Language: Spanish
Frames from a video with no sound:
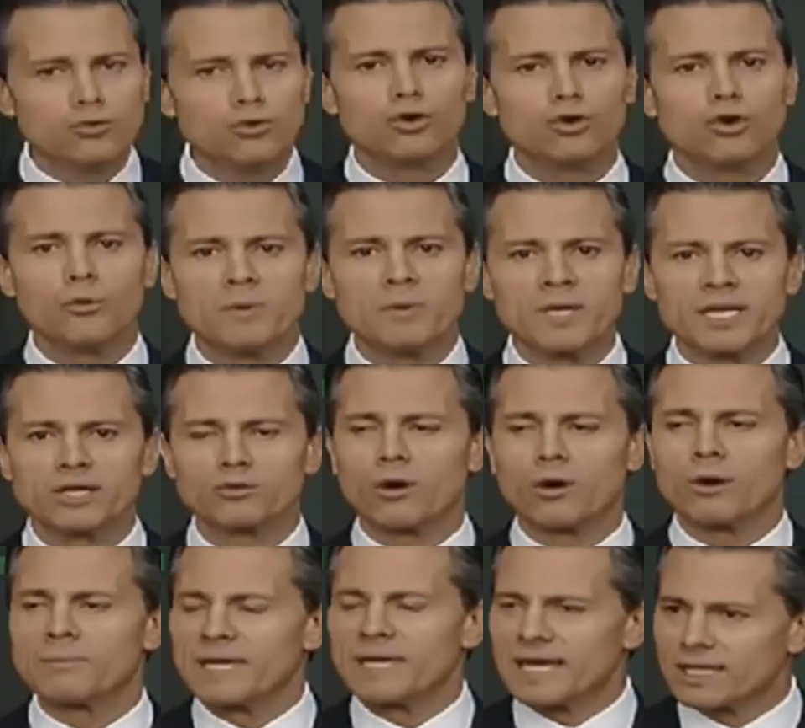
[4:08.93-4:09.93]
un
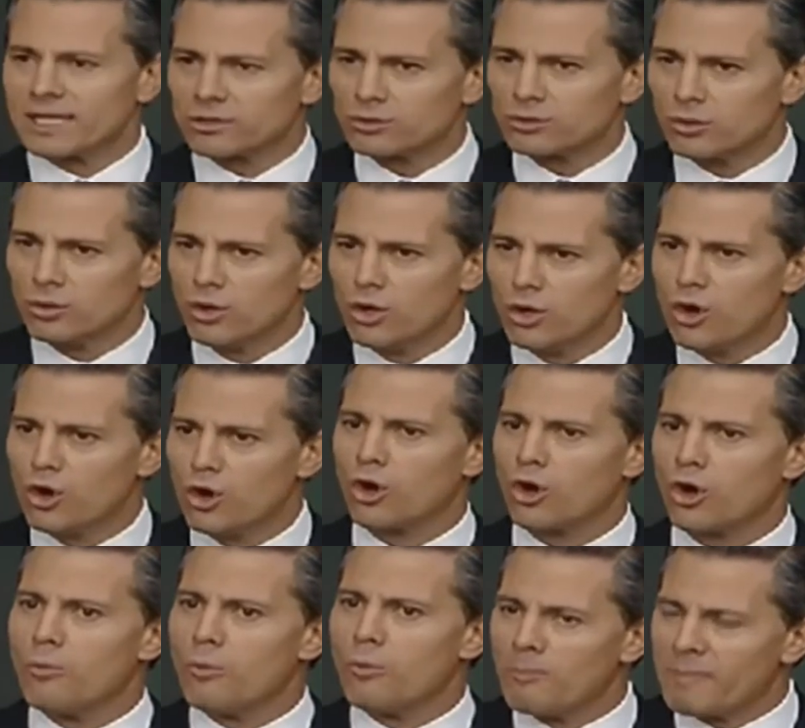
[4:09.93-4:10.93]
gobierno abierto
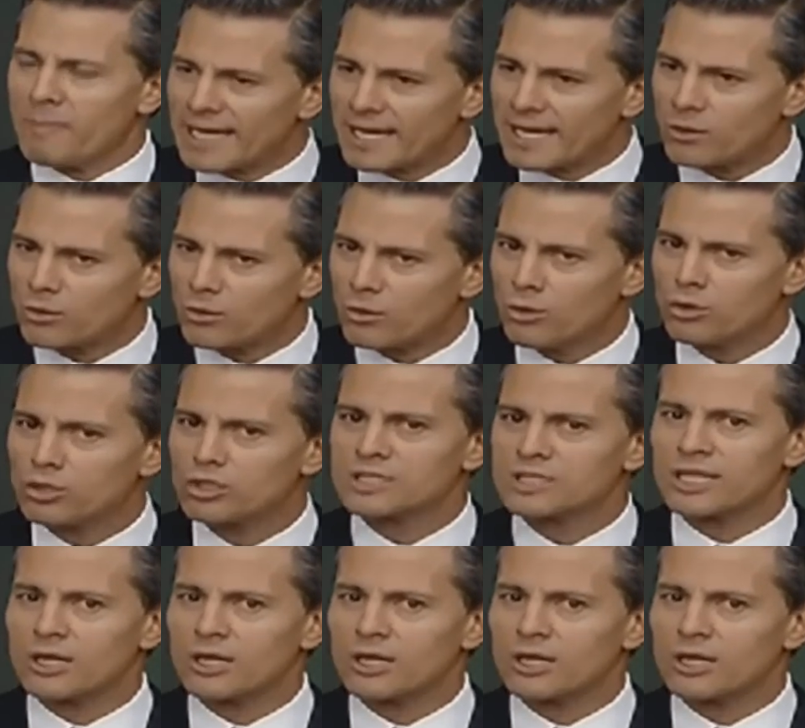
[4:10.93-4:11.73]
como México